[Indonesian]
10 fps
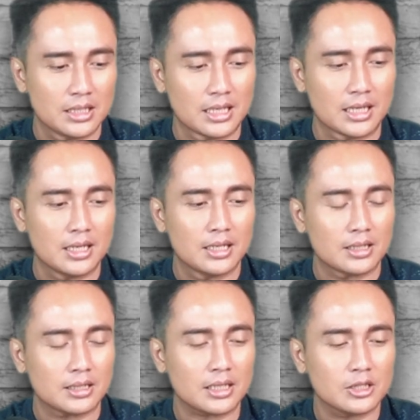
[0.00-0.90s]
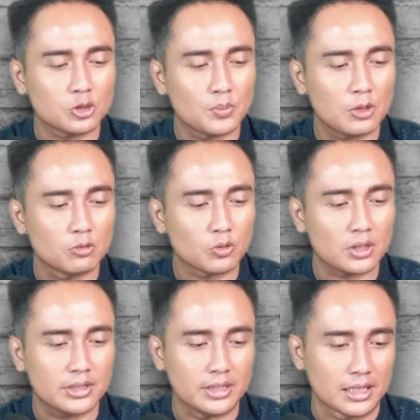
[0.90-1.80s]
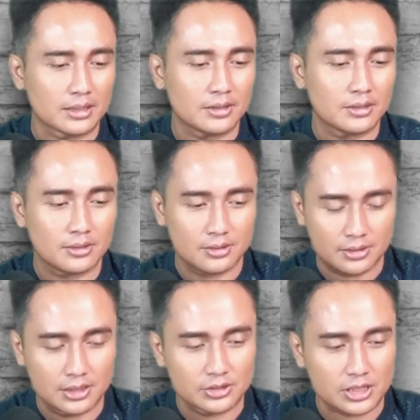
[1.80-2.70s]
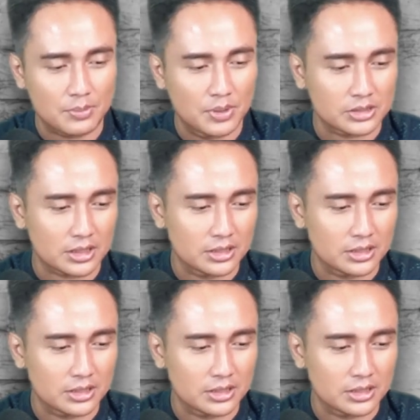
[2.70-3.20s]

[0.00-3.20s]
Nah, kita akan coba untuk lihat dan saya baca